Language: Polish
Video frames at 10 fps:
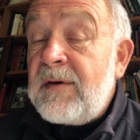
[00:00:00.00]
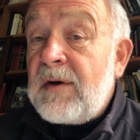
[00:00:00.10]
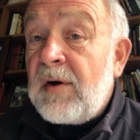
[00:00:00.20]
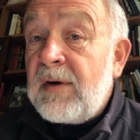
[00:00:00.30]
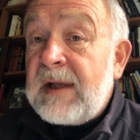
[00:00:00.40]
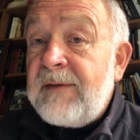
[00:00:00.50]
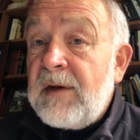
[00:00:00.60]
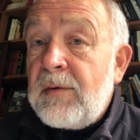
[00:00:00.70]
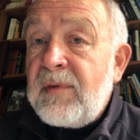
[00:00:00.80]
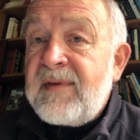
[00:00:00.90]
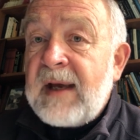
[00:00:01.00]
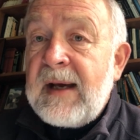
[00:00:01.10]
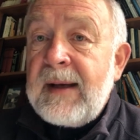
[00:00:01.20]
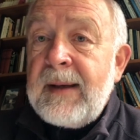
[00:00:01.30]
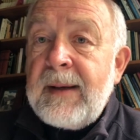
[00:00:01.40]

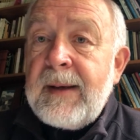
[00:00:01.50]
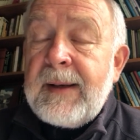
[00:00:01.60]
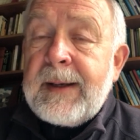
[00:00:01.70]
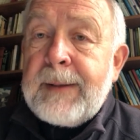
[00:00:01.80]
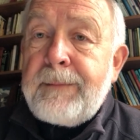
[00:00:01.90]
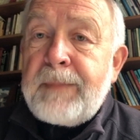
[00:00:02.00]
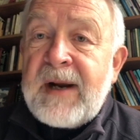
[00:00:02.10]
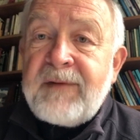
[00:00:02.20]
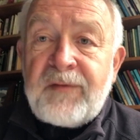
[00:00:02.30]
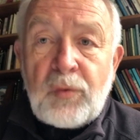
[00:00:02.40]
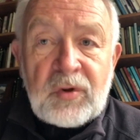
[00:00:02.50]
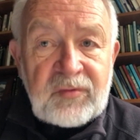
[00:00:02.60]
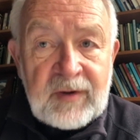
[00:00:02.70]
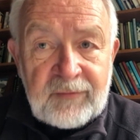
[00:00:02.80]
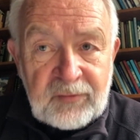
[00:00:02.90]
koronawirusa prawie
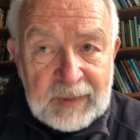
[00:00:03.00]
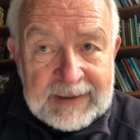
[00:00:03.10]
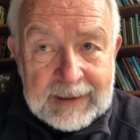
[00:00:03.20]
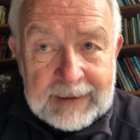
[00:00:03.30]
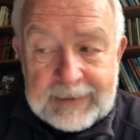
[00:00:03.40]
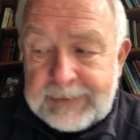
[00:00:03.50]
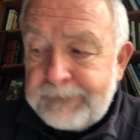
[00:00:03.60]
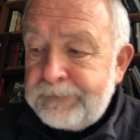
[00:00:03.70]
wyłącznie w szpitalach.